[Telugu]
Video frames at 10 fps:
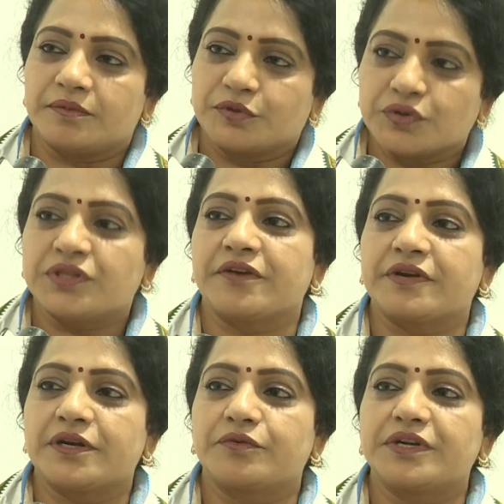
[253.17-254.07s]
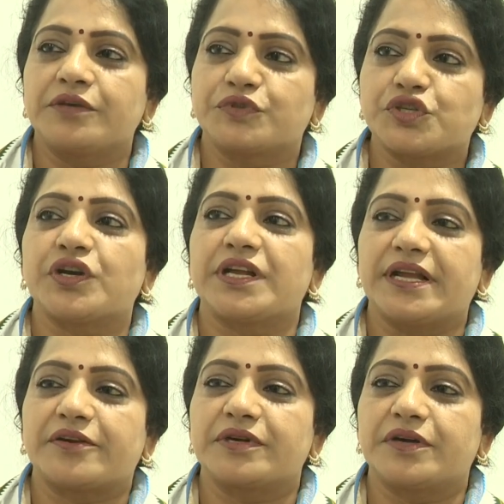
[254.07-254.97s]
యూత్ ఎవరైనా ఉంటే ఉద్యోగాలు
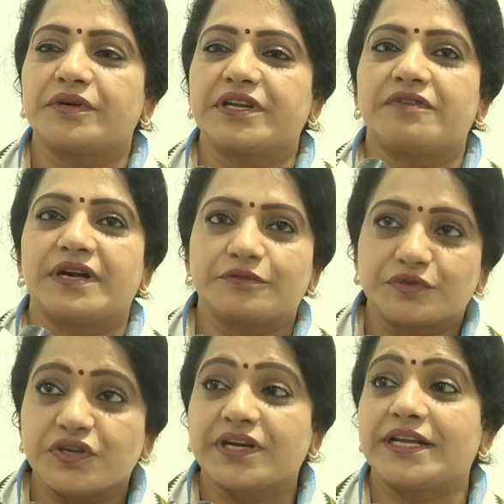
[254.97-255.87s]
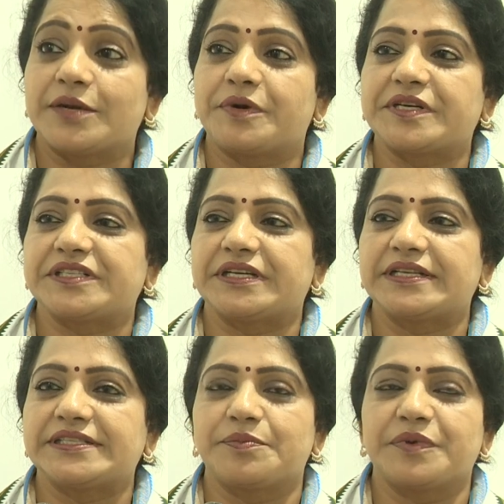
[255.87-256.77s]
లేకుండా ఉంటే వాళ్ళకి ఉద్యోగాలు ఏర్పాటు
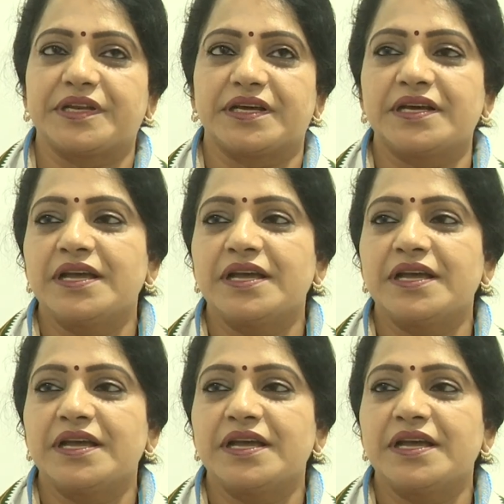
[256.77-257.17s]
చేయాలని చెప్పిన